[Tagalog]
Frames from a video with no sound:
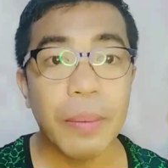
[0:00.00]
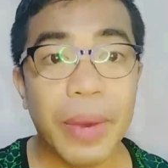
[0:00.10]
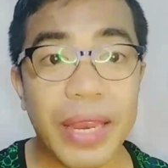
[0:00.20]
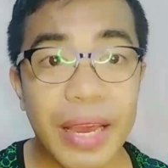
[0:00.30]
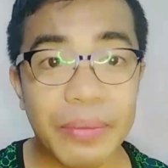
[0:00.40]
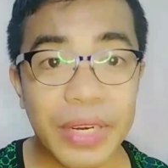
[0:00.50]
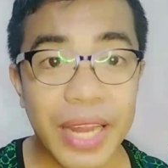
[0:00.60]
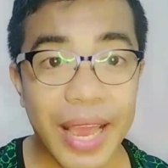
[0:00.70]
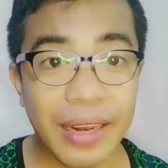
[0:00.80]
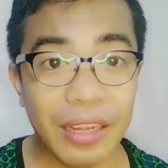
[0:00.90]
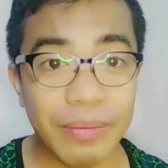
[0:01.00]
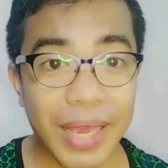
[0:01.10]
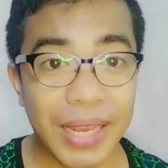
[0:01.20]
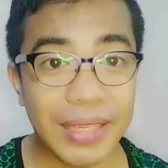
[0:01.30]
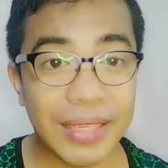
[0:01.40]
My number 9 on my
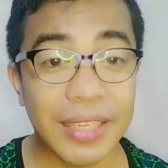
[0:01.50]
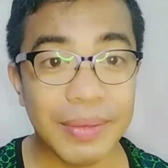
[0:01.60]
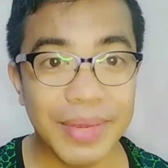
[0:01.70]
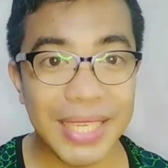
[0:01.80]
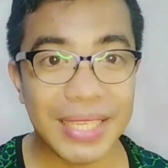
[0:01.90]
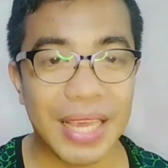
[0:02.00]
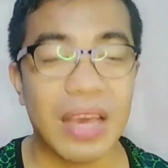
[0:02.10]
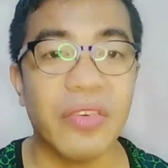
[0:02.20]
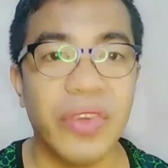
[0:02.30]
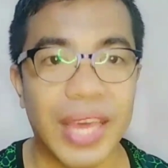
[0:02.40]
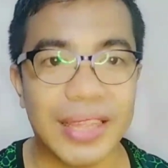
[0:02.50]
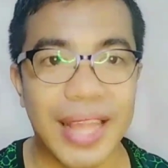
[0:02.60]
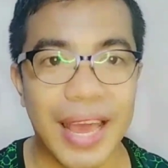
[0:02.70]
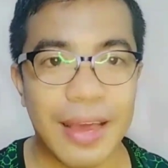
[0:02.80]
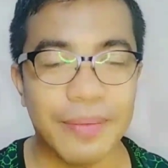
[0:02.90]
list is Miss
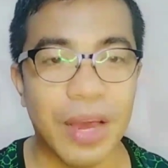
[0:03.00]
Vietnam.